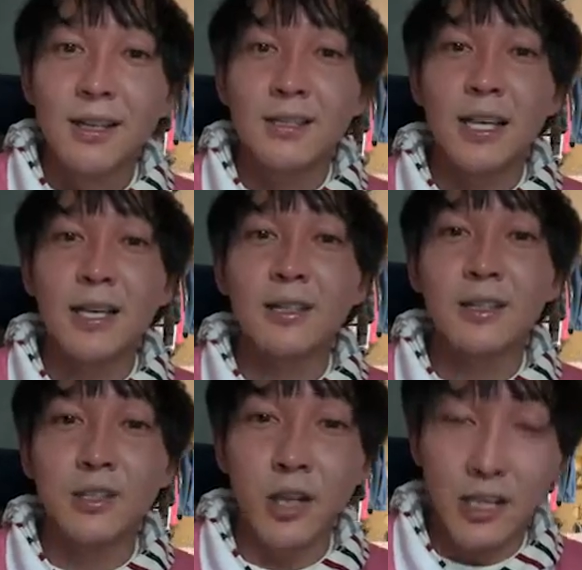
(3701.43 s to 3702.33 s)

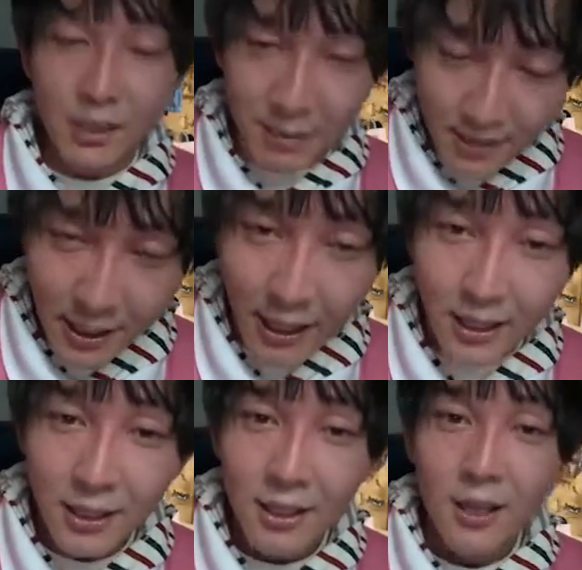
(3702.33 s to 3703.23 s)
セックスとかしてません。
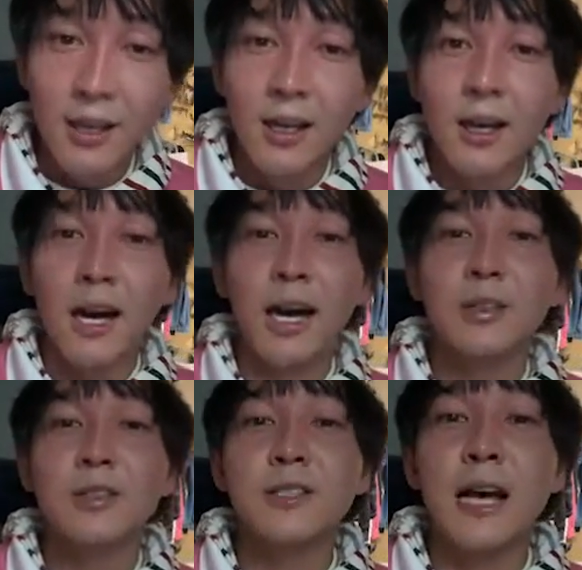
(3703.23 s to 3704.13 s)
あ
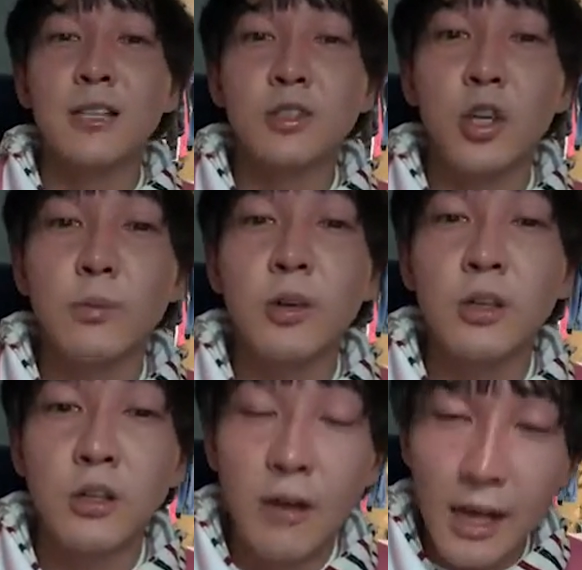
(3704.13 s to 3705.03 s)
のさんと
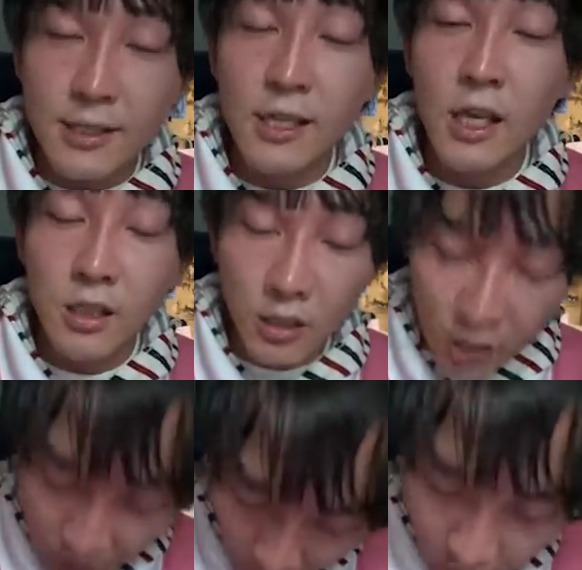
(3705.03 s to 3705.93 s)
僕は
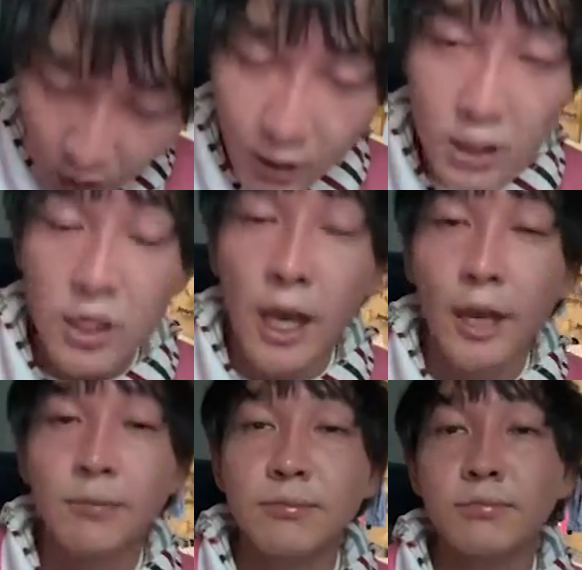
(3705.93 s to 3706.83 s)
セックスはしてません。
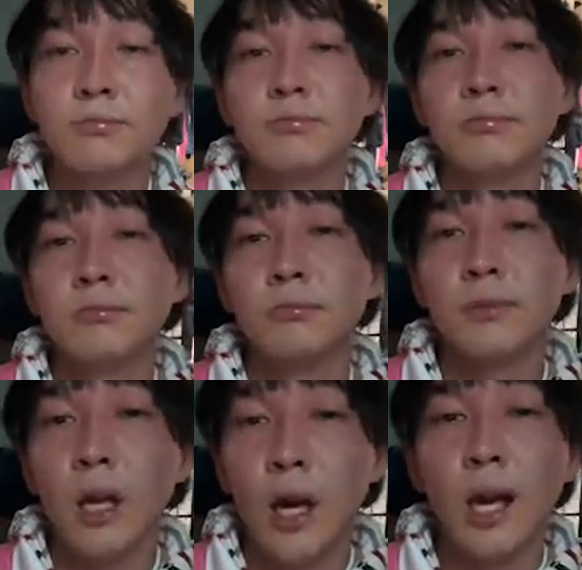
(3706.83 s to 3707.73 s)

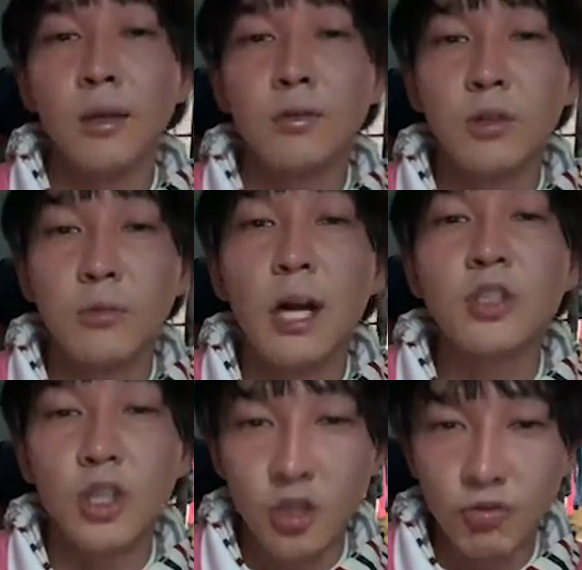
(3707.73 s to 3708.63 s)
はい。これ
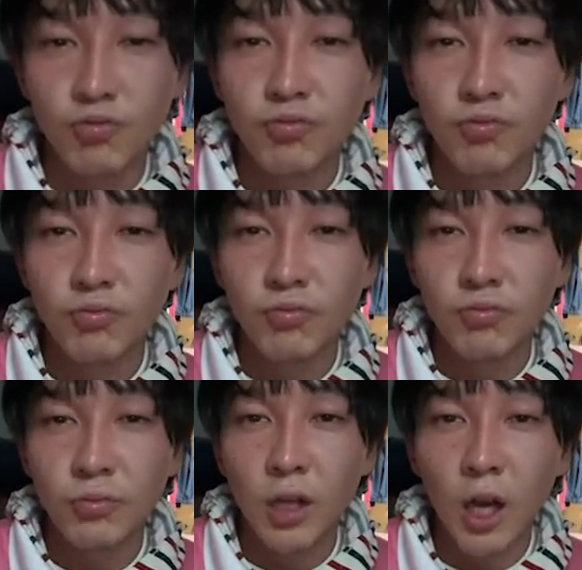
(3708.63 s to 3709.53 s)
マジです。
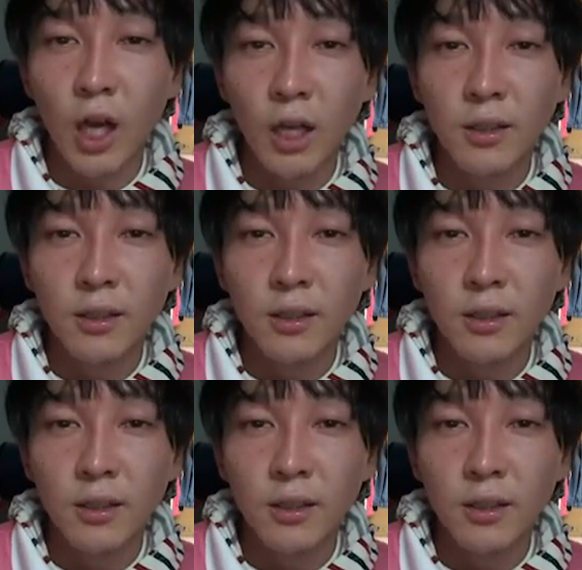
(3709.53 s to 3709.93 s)
はい。